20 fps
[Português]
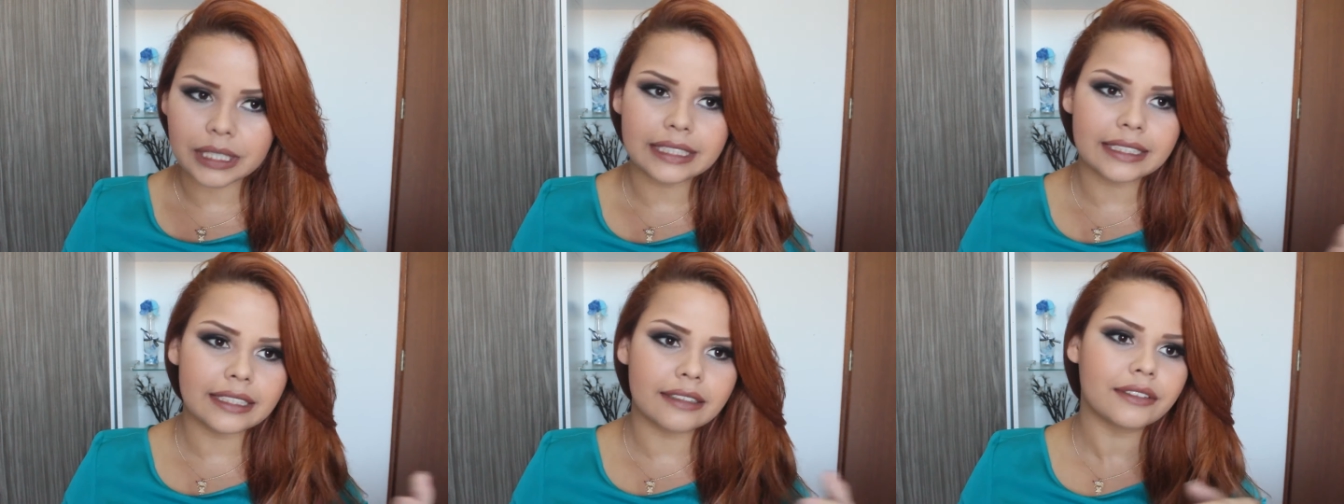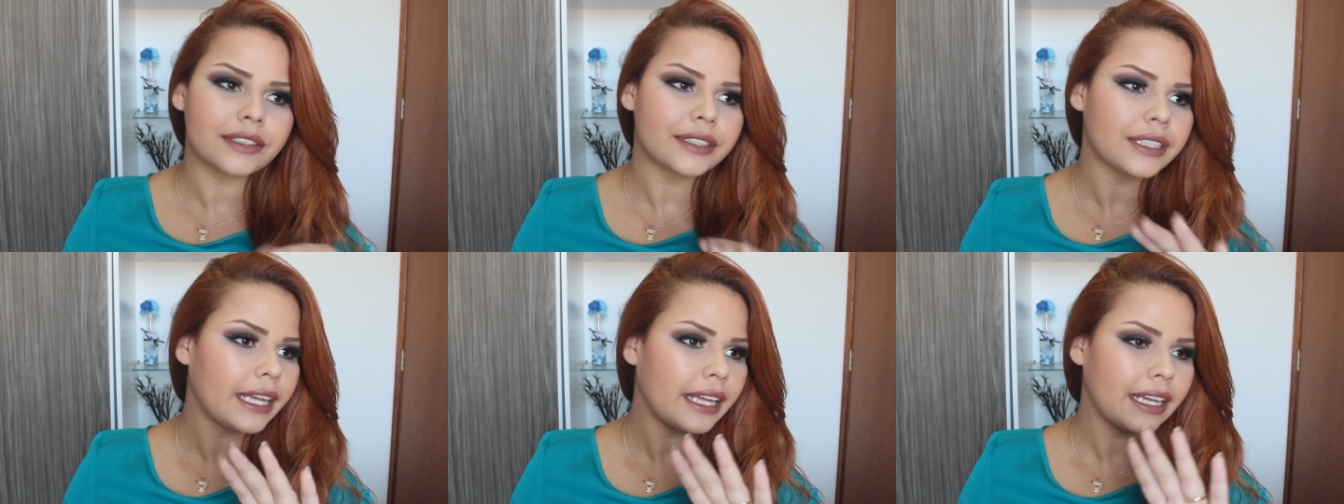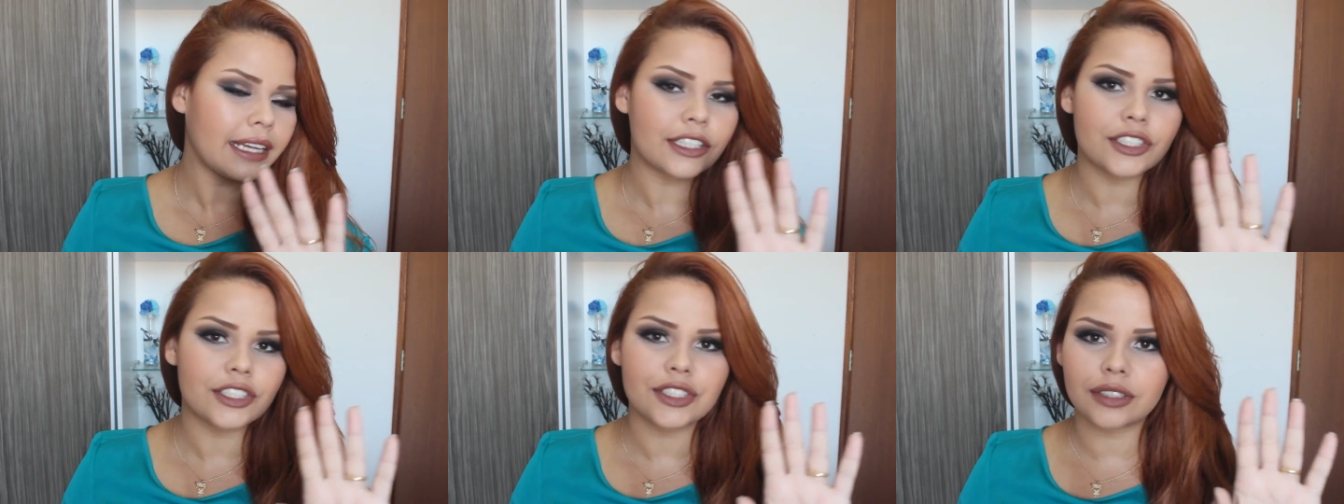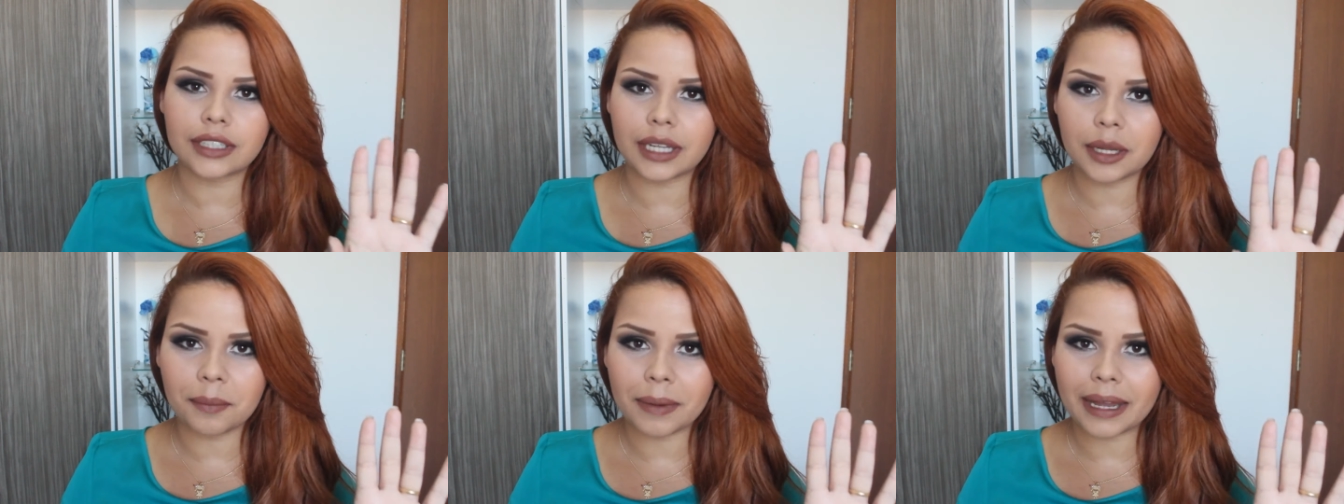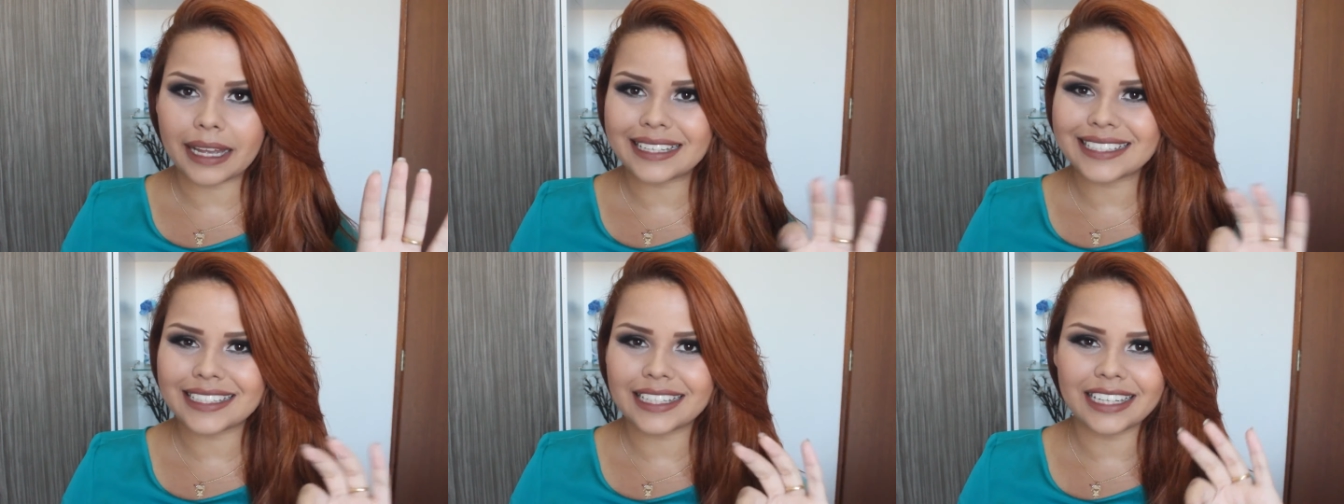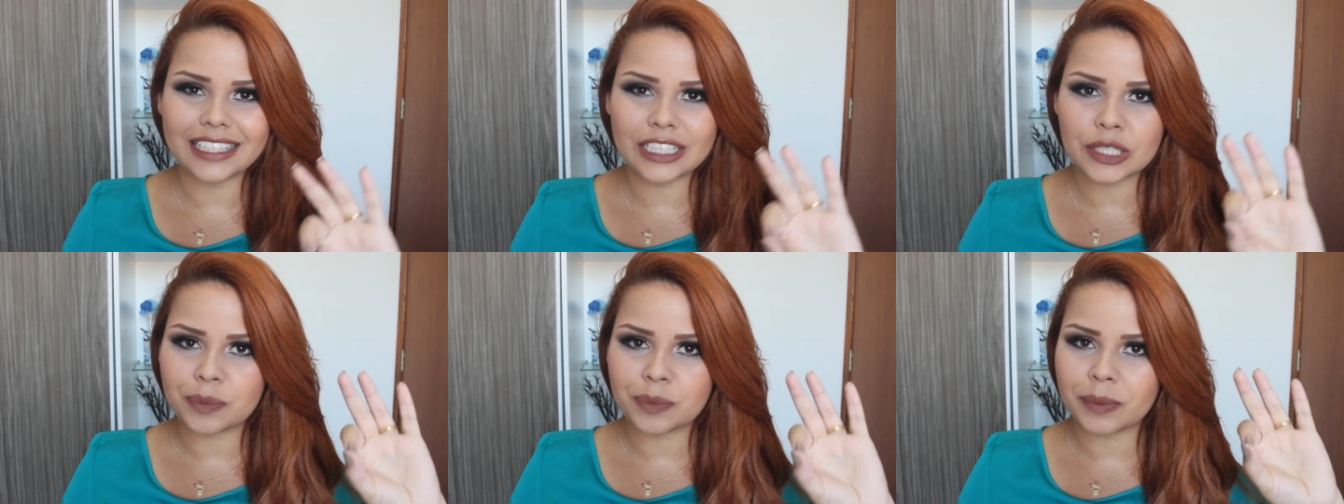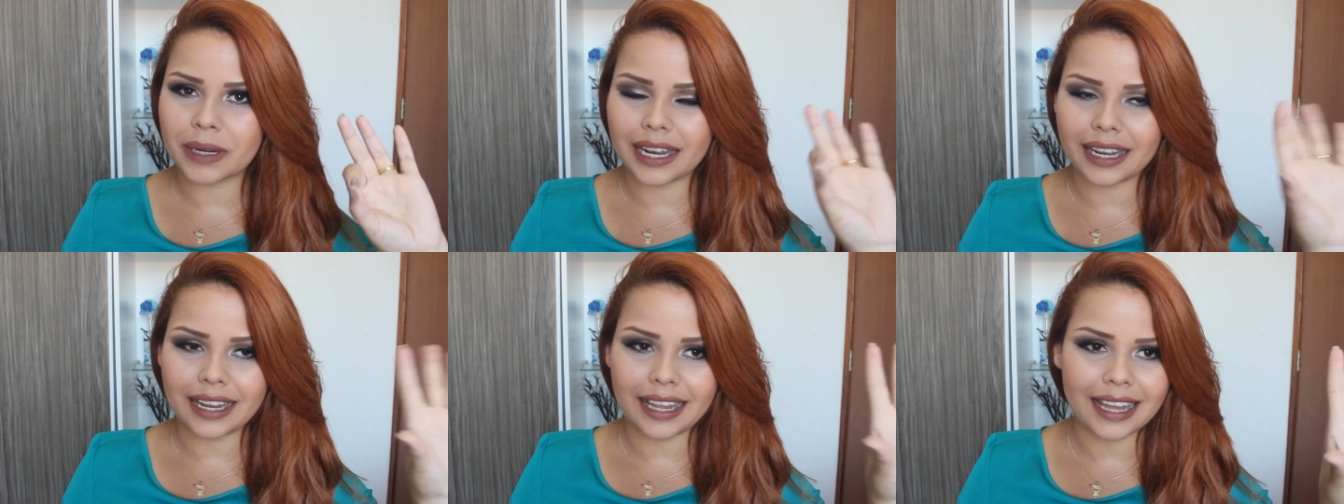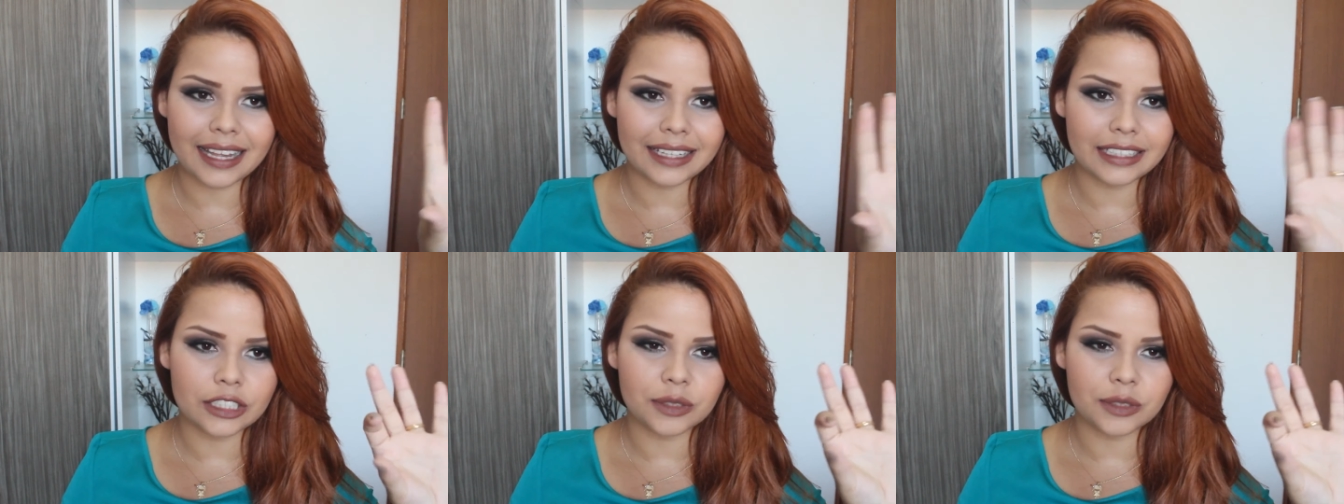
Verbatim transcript: Então eu nem questionei mais, deixa pra lá,